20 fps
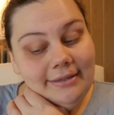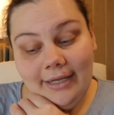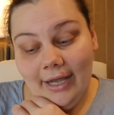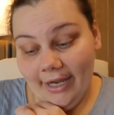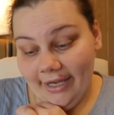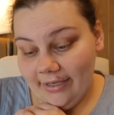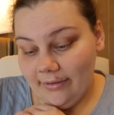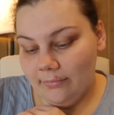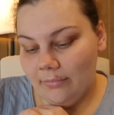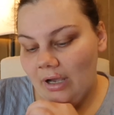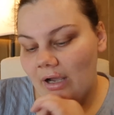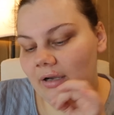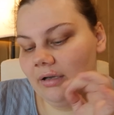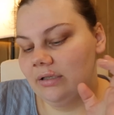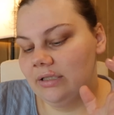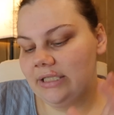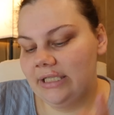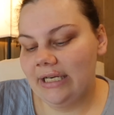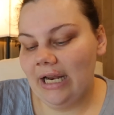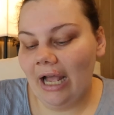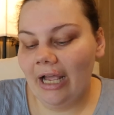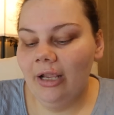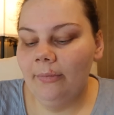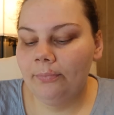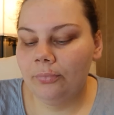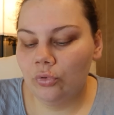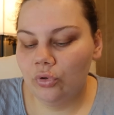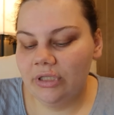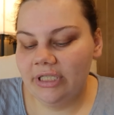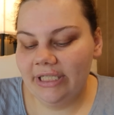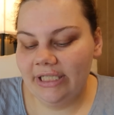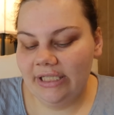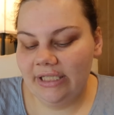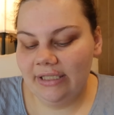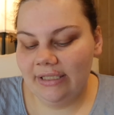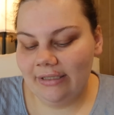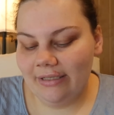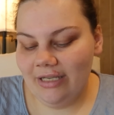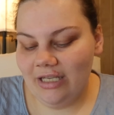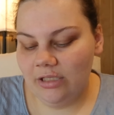die Eigenmarke, den
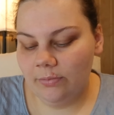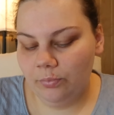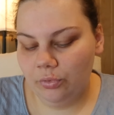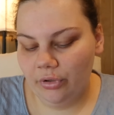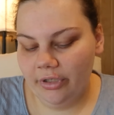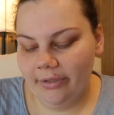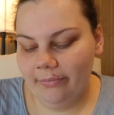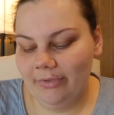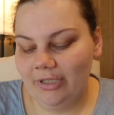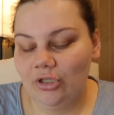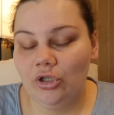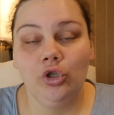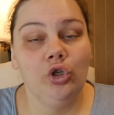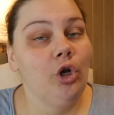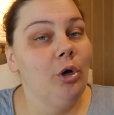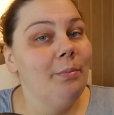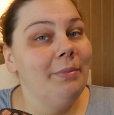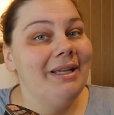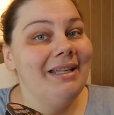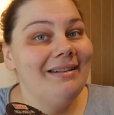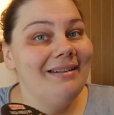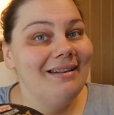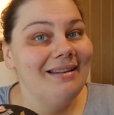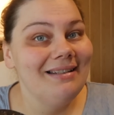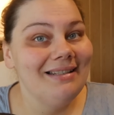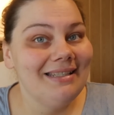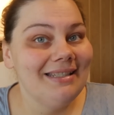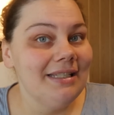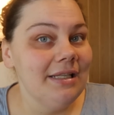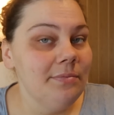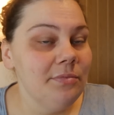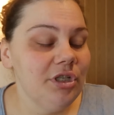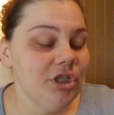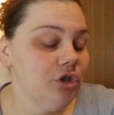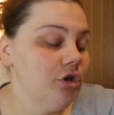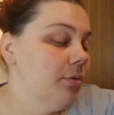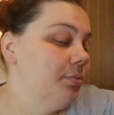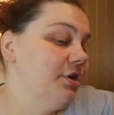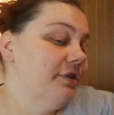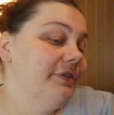High-Protein-Grießpudding mitgenommen in Zimt.
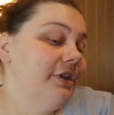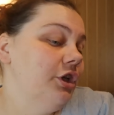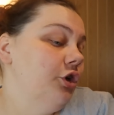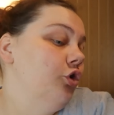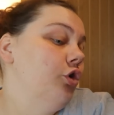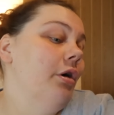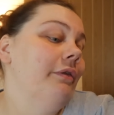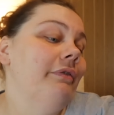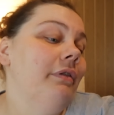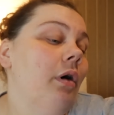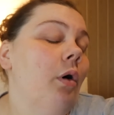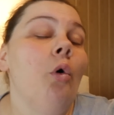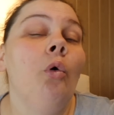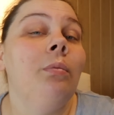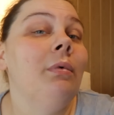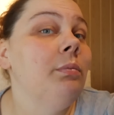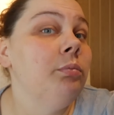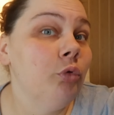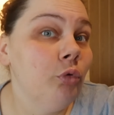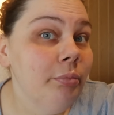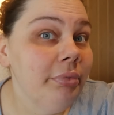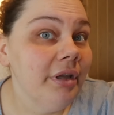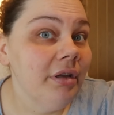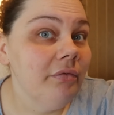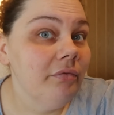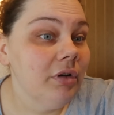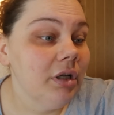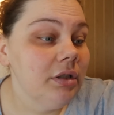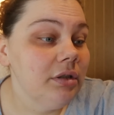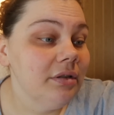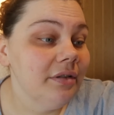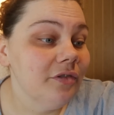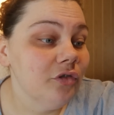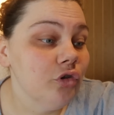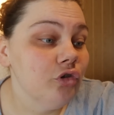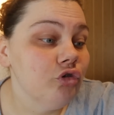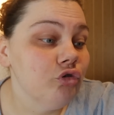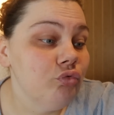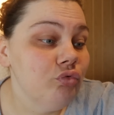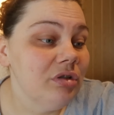Ich glaube, da werde ich einfach auch mal probieren, weil das
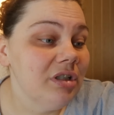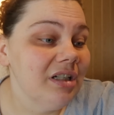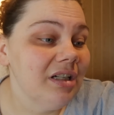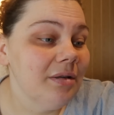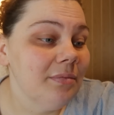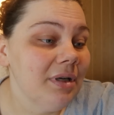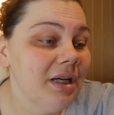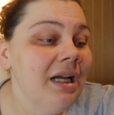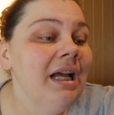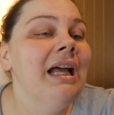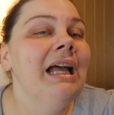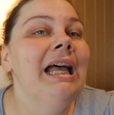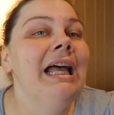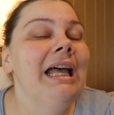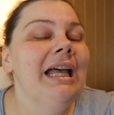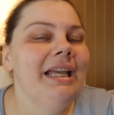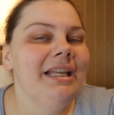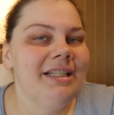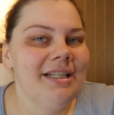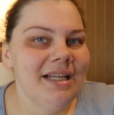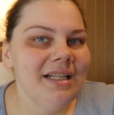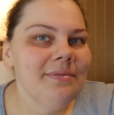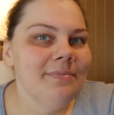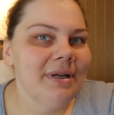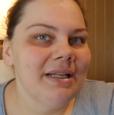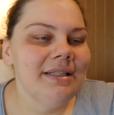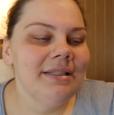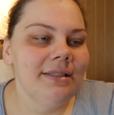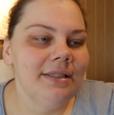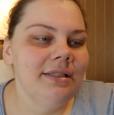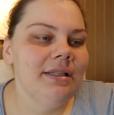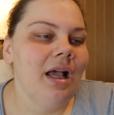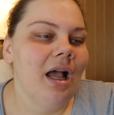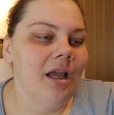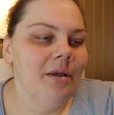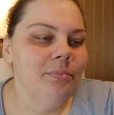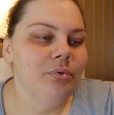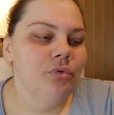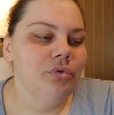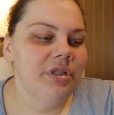hört sich gut an. Aber ich esse meistens diese
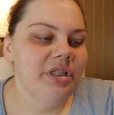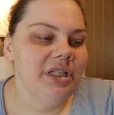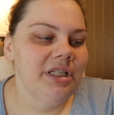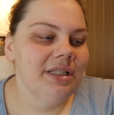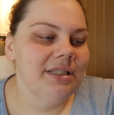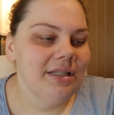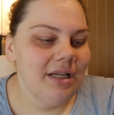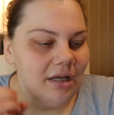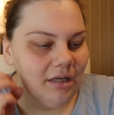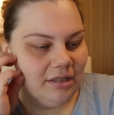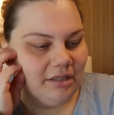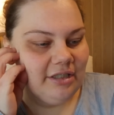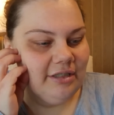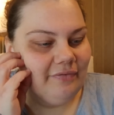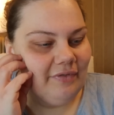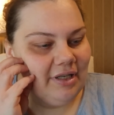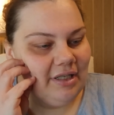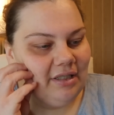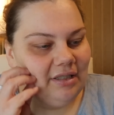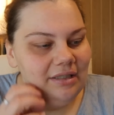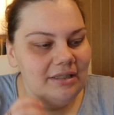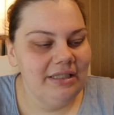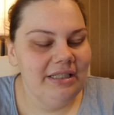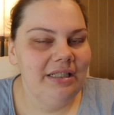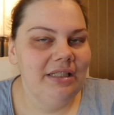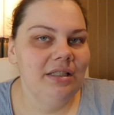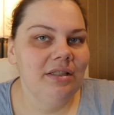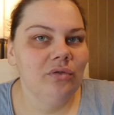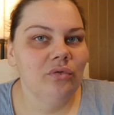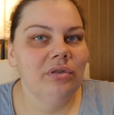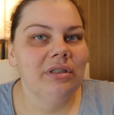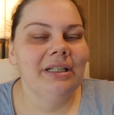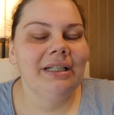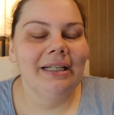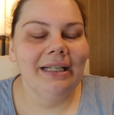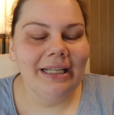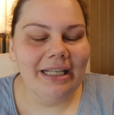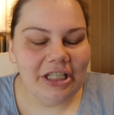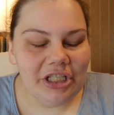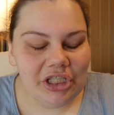High-Protein-Sachen nicht, weil die so einen
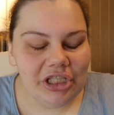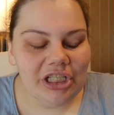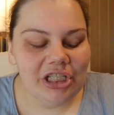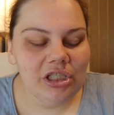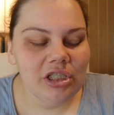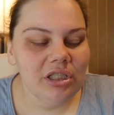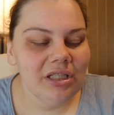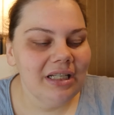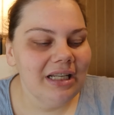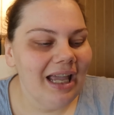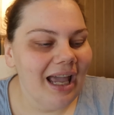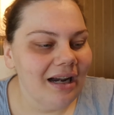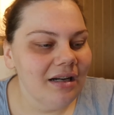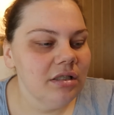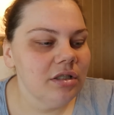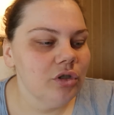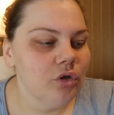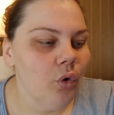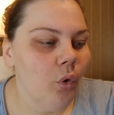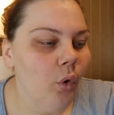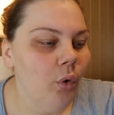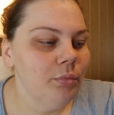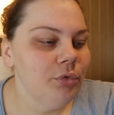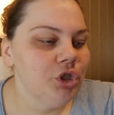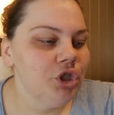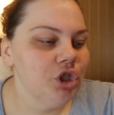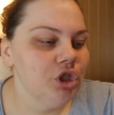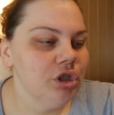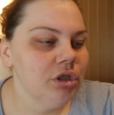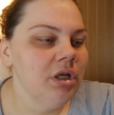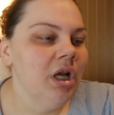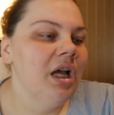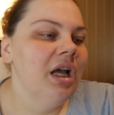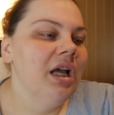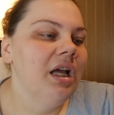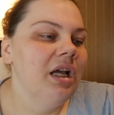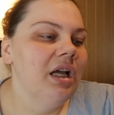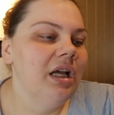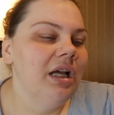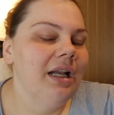richtig ganz komischen
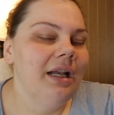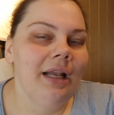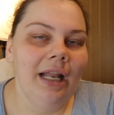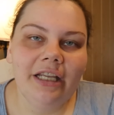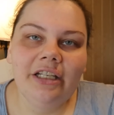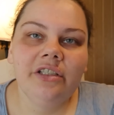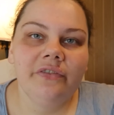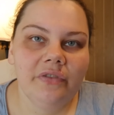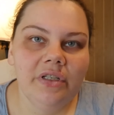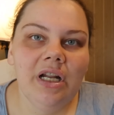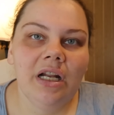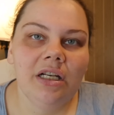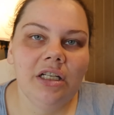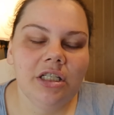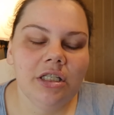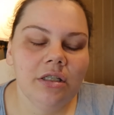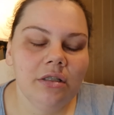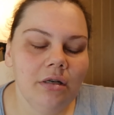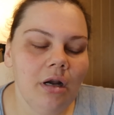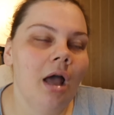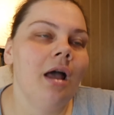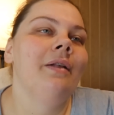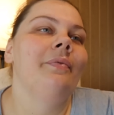leicht widerlichen